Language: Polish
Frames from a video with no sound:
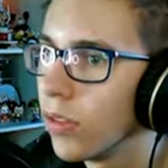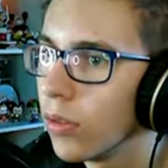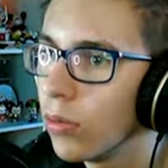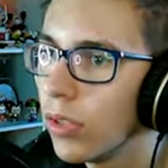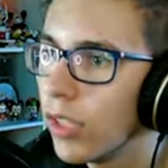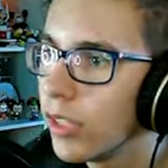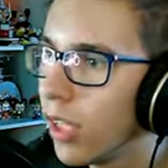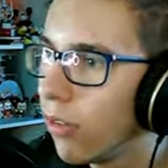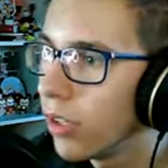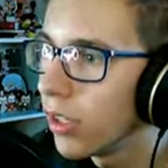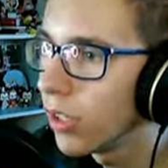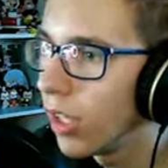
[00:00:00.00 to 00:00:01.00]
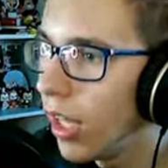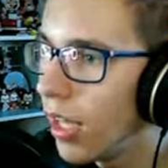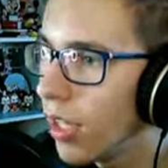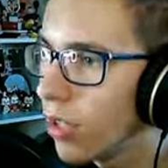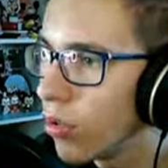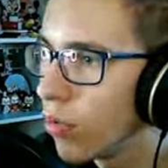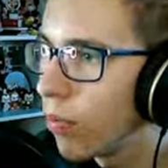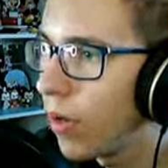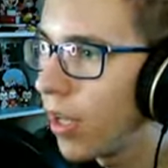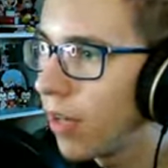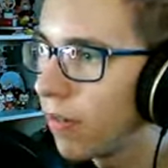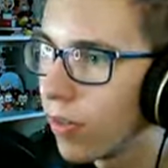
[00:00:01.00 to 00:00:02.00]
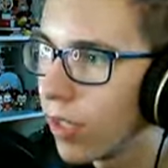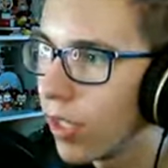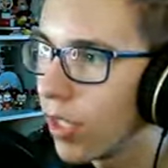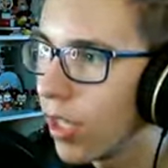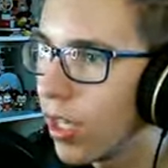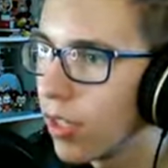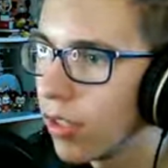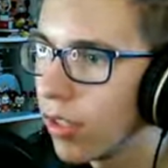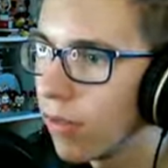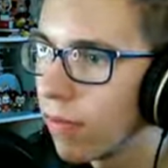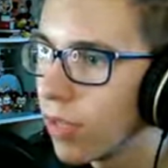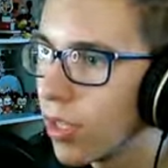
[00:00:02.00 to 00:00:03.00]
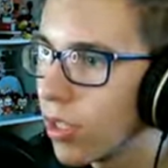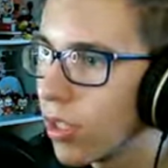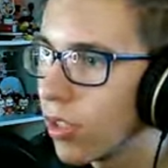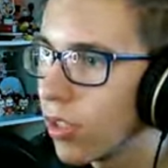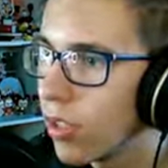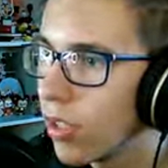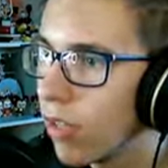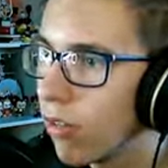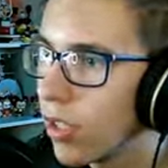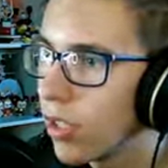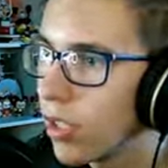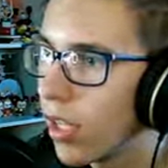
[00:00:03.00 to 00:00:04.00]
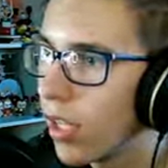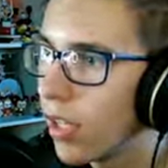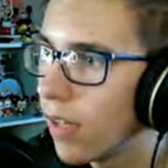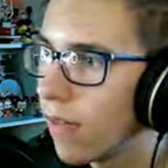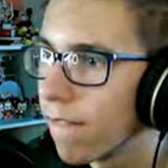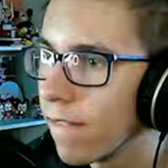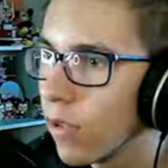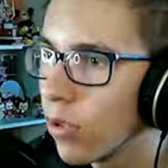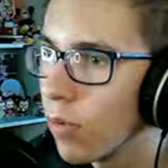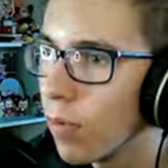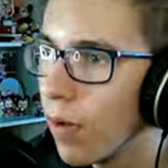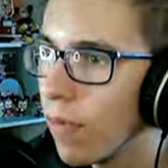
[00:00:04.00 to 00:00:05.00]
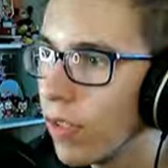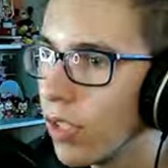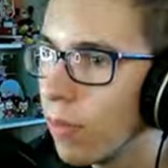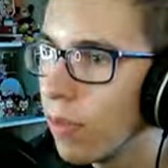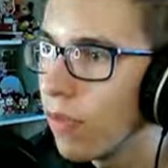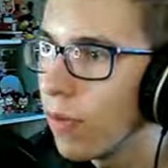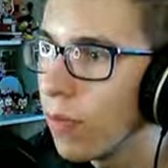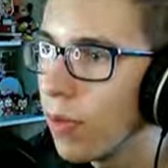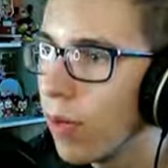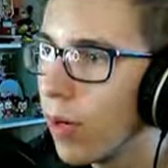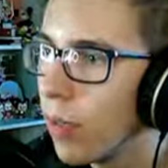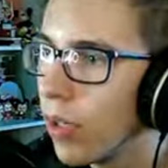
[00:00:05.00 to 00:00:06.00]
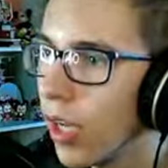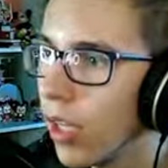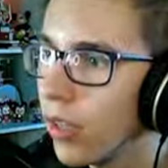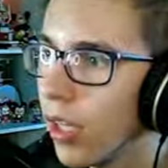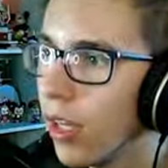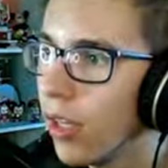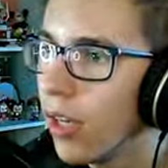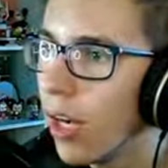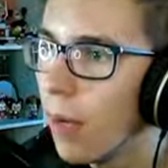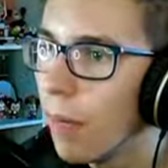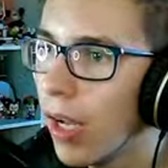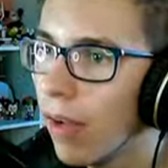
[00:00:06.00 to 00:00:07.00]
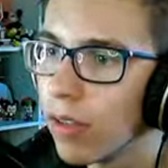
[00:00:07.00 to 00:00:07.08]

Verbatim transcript: Tutaj cały czas leje, super, genialnie. Cieszę się, że cały czas leje. Ktoś mi powie, gdzie mi wybyła moja ta lama?